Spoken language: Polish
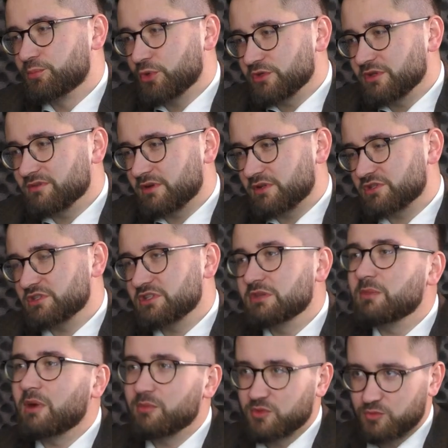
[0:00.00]
ponieważ nie
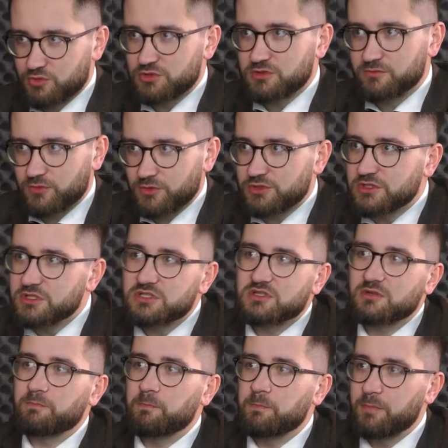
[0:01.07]
mamy możliwości
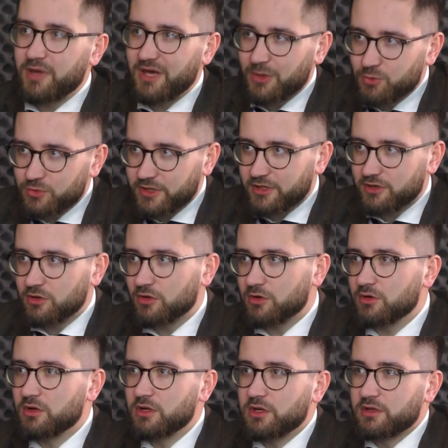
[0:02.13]
jeszcze
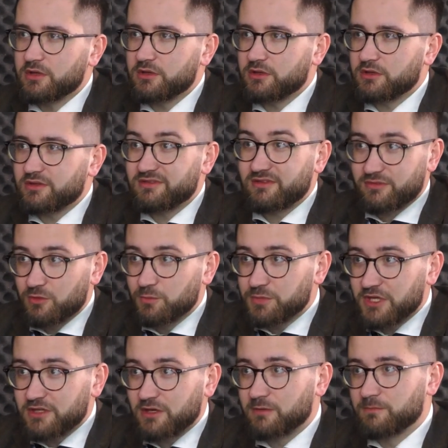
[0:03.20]
pełnego E,
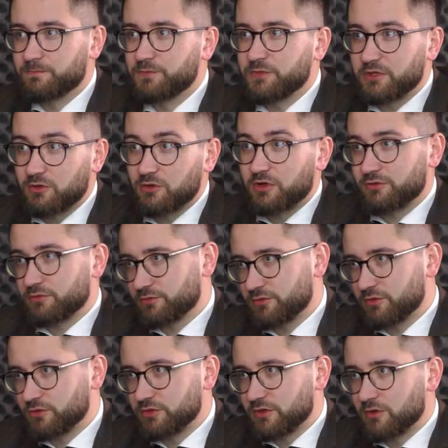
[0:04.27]
zastąpienia tego gazu
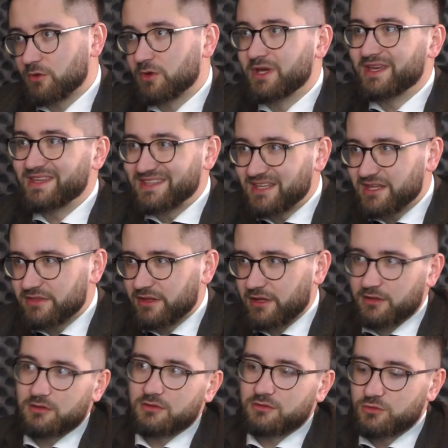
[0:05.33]
wschodniego.
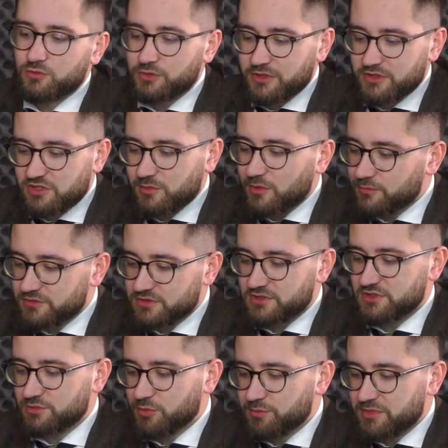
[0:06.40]
Jednak tutaj trzeba
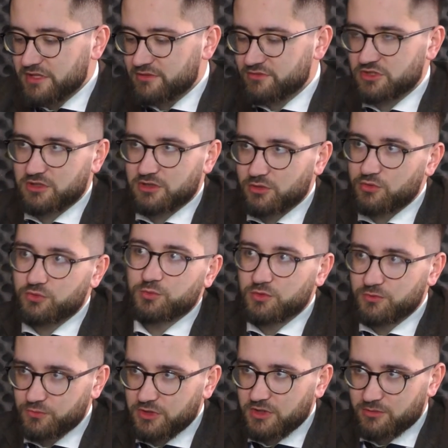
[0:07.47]
powiedzieć, że po pierwsze
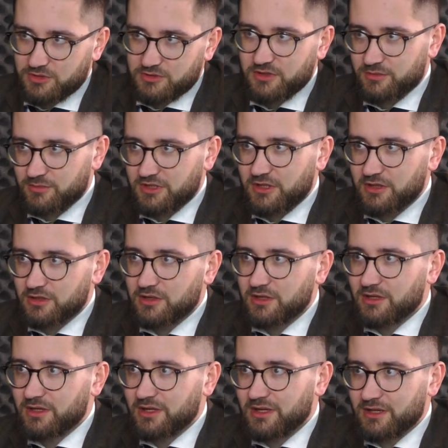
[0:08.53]
rozbudowujemy terminal
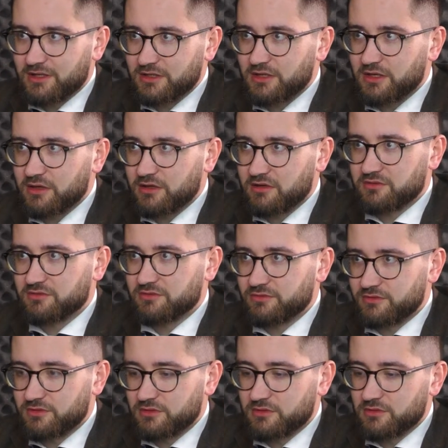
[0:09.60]
LNG
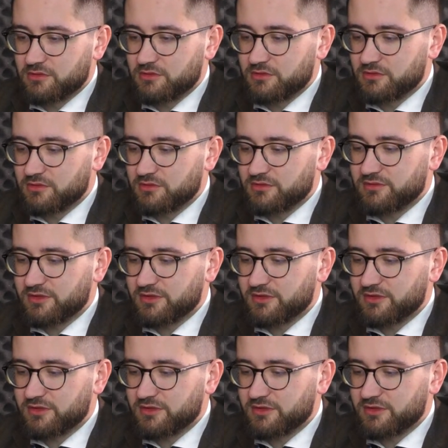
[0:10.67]
w e,